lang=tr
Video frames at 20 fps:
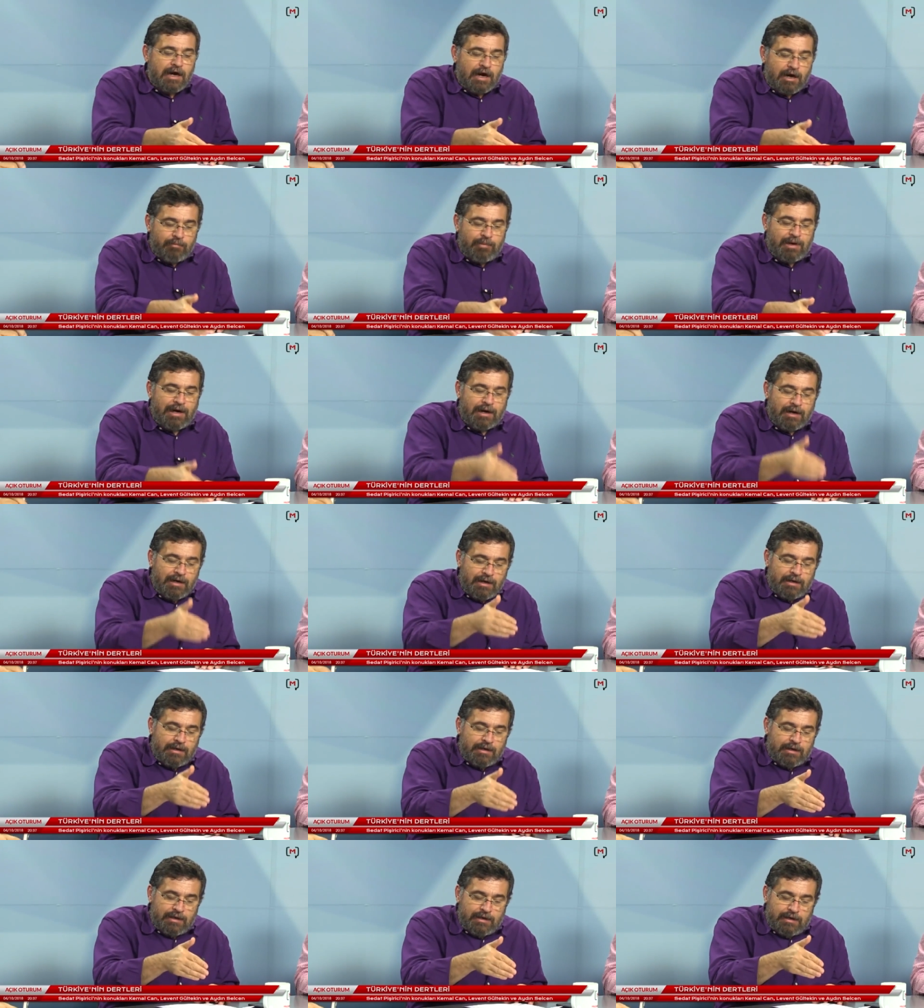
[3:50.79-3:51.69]
Ama
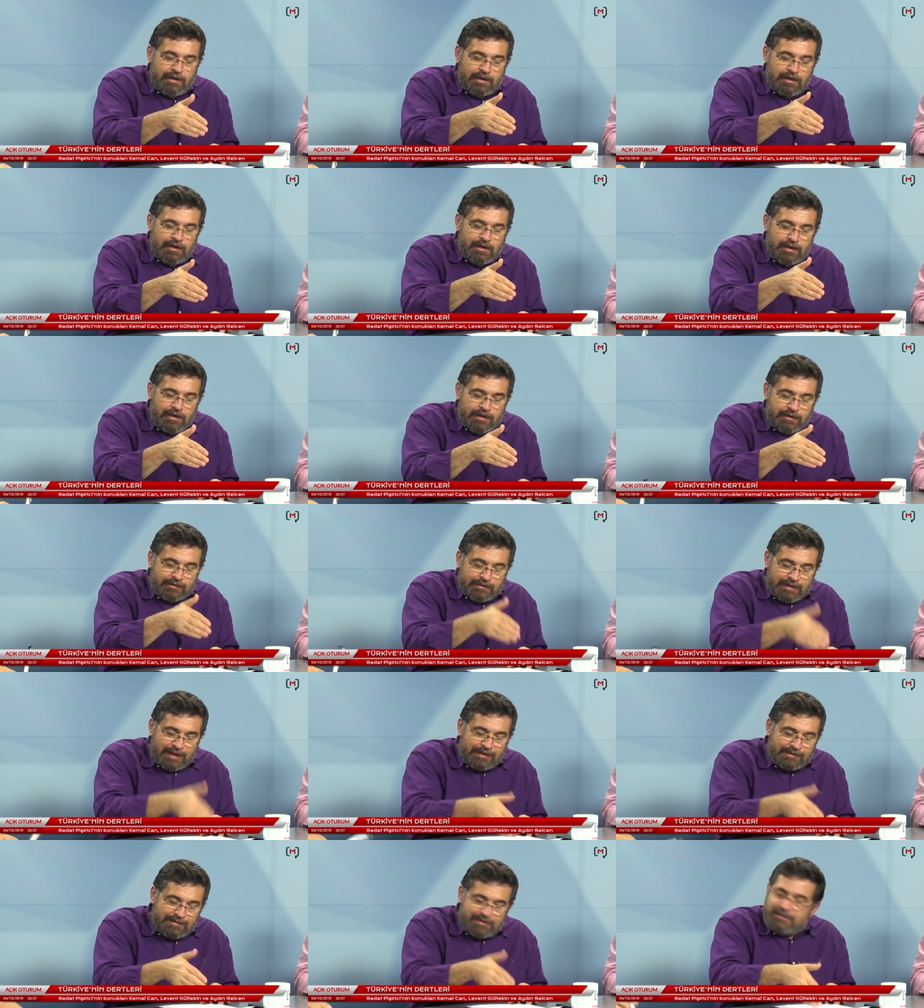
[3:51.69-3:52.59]
e,
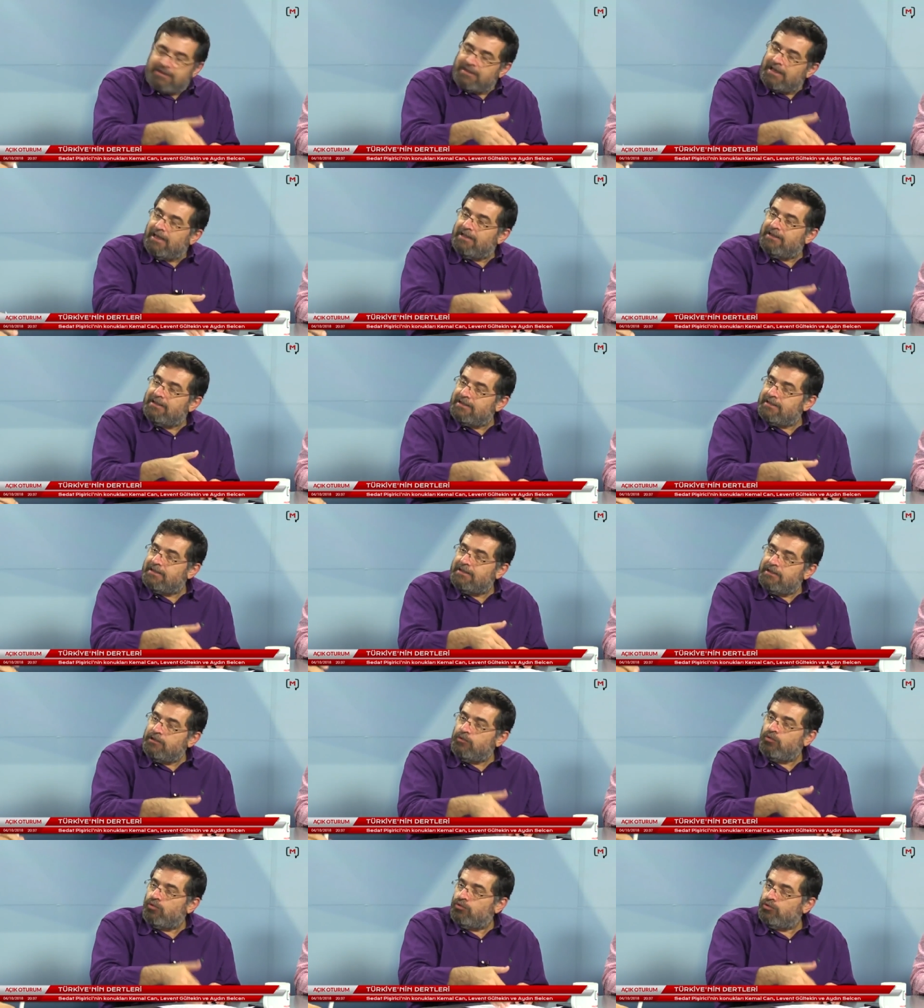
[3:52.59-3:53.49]
derdin
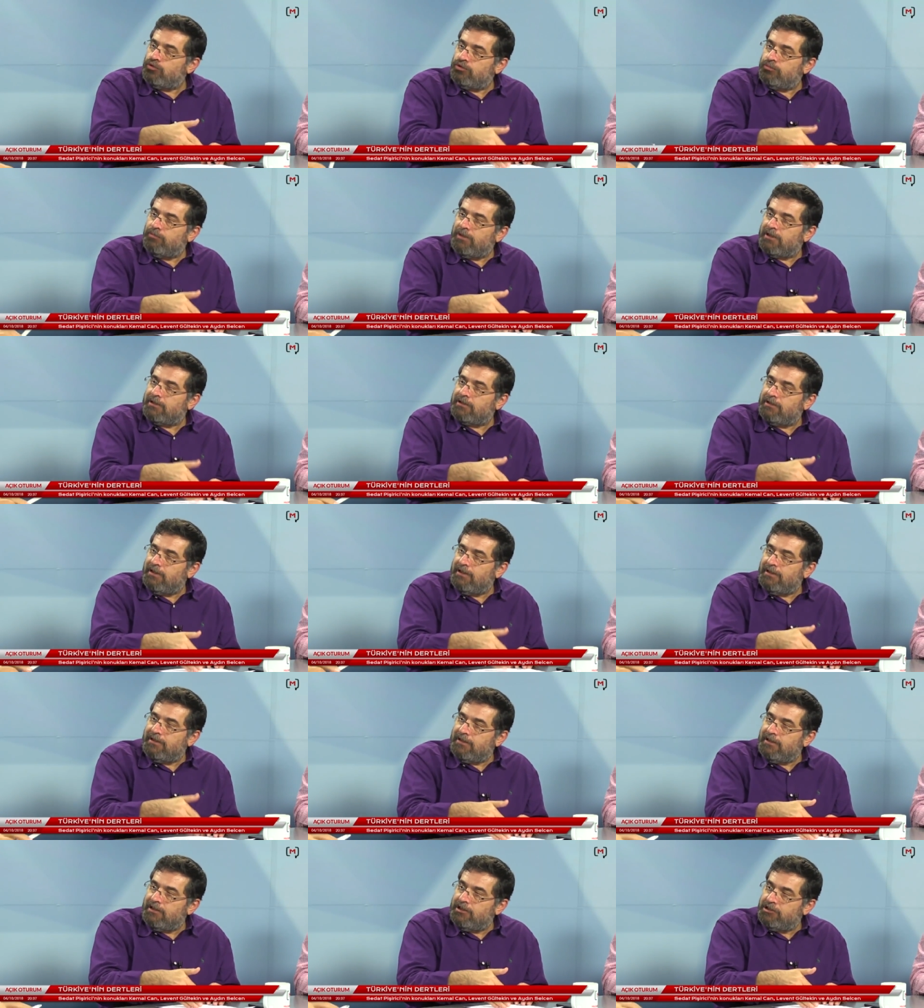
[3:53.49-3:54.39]
kendisini konuşmakla
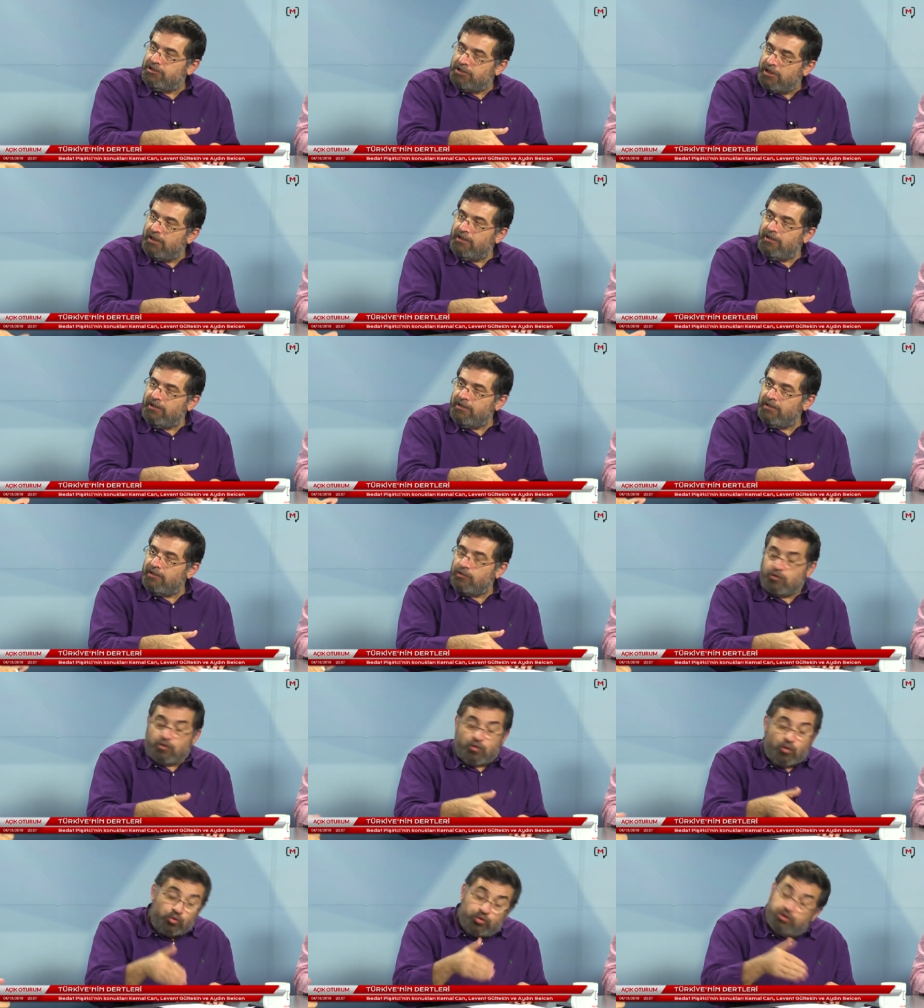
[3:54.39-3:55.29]
ilgili şey,
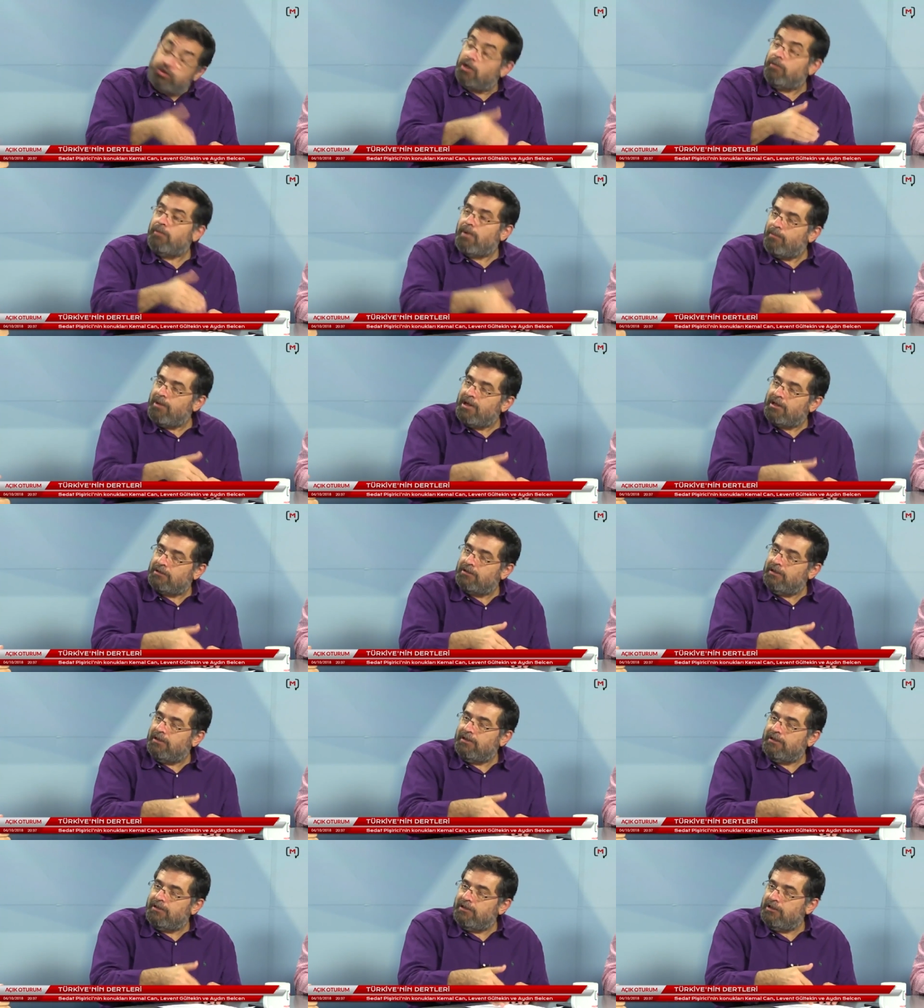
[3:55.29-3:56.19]

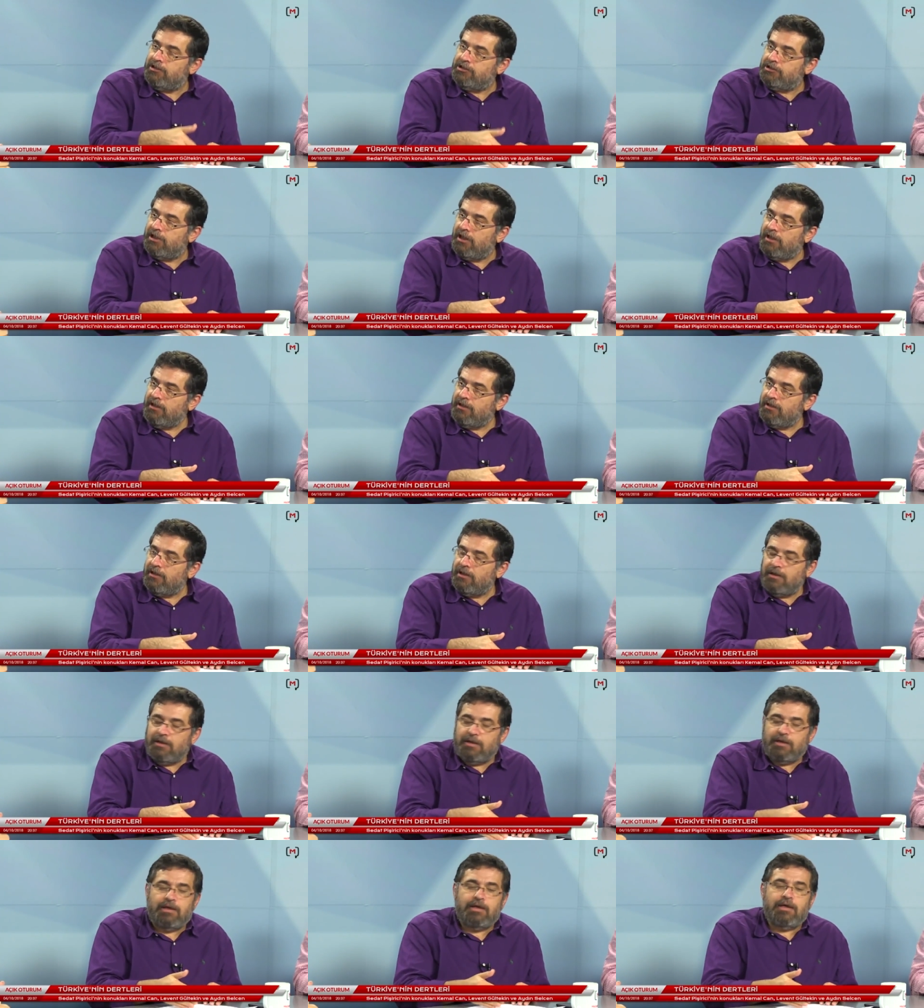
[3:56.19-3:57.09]
konuşamamakla ilgili şey
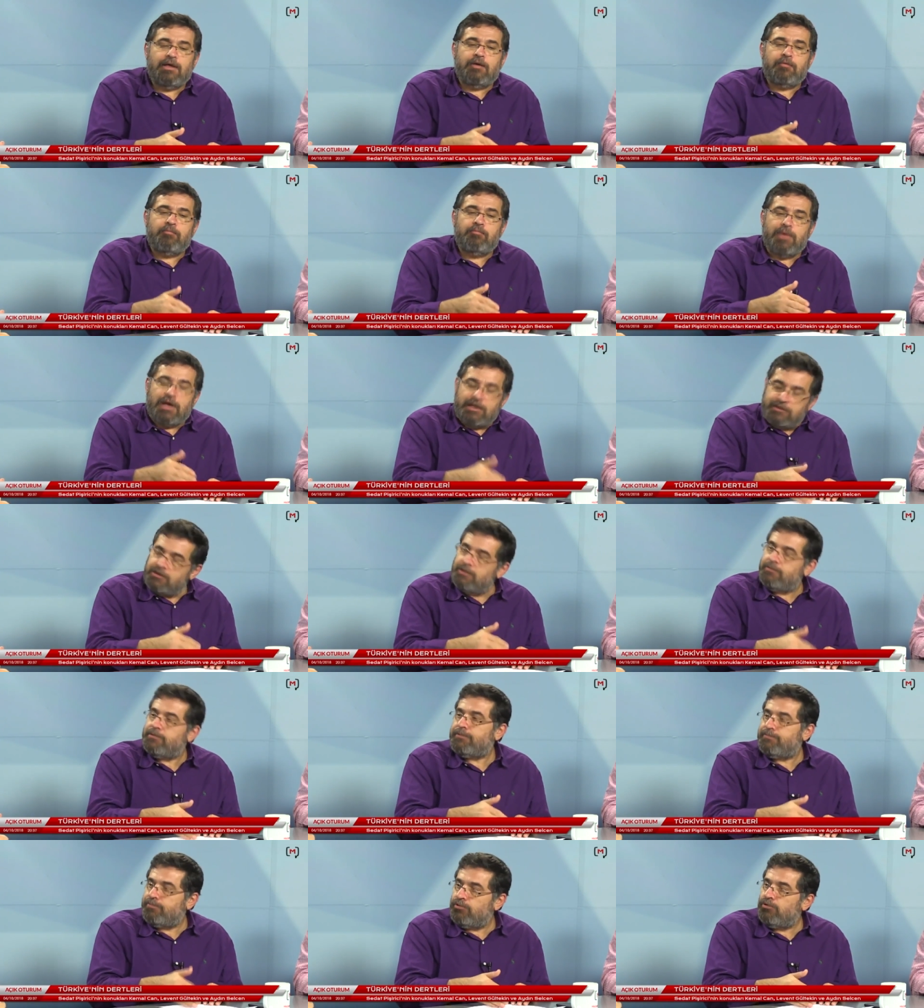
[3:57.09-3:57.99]
bence
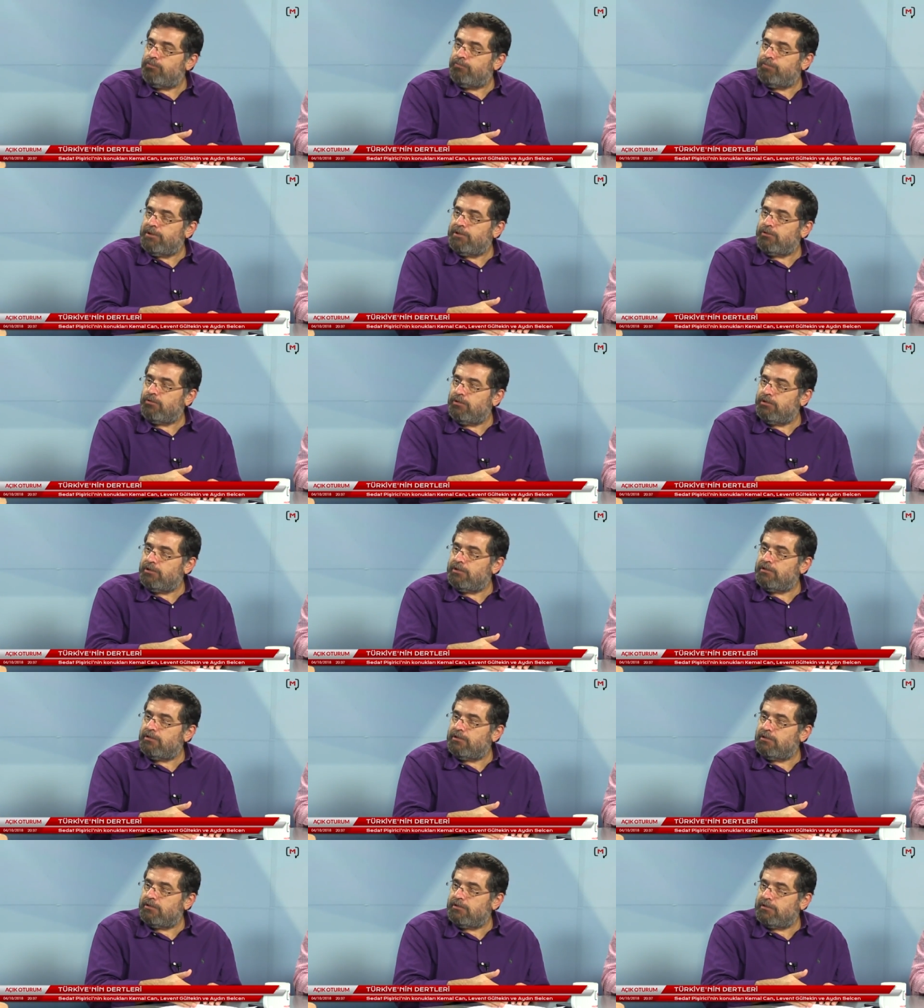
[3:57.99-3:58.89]
bir
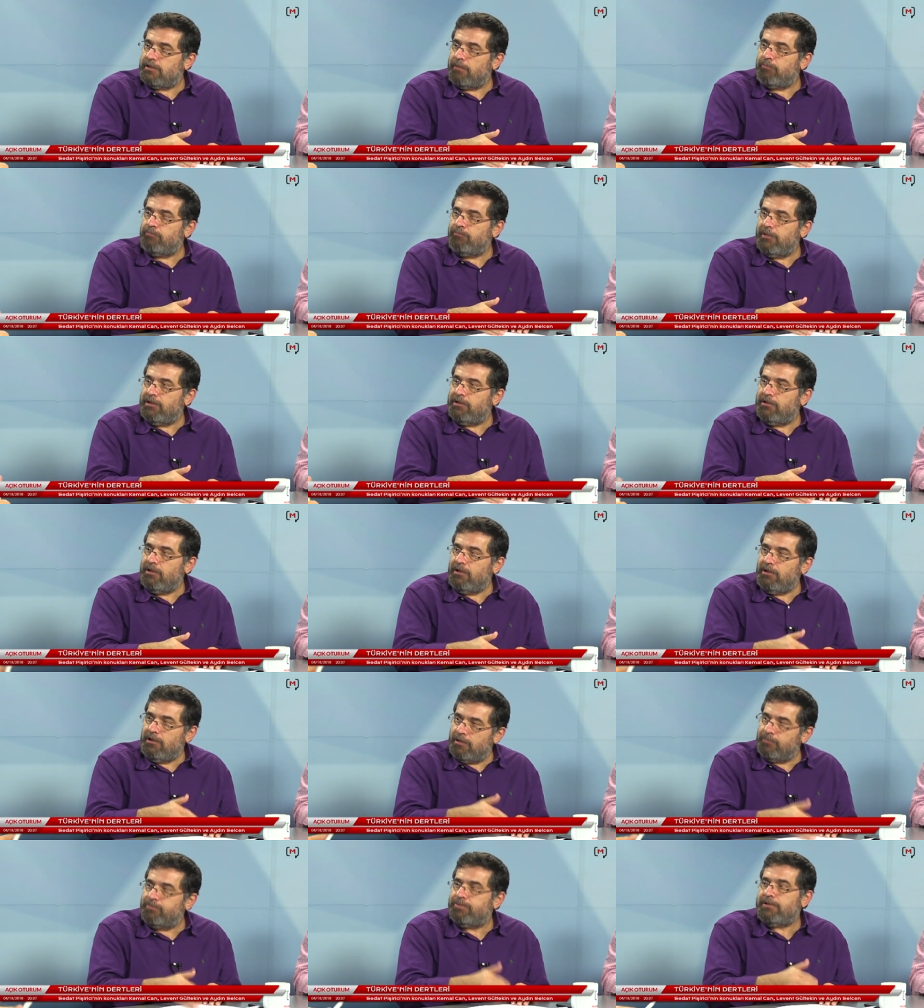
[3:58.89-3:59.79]
psikolojik sapma
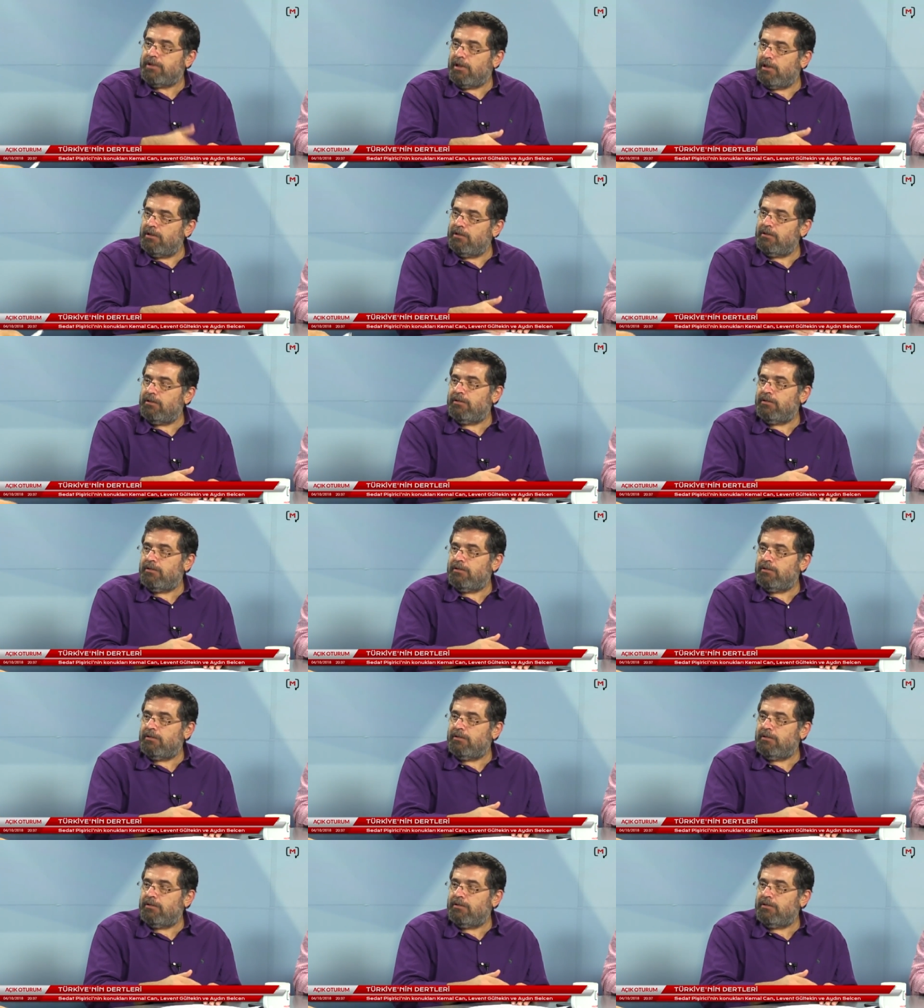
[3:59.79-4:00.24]
değil, yapısal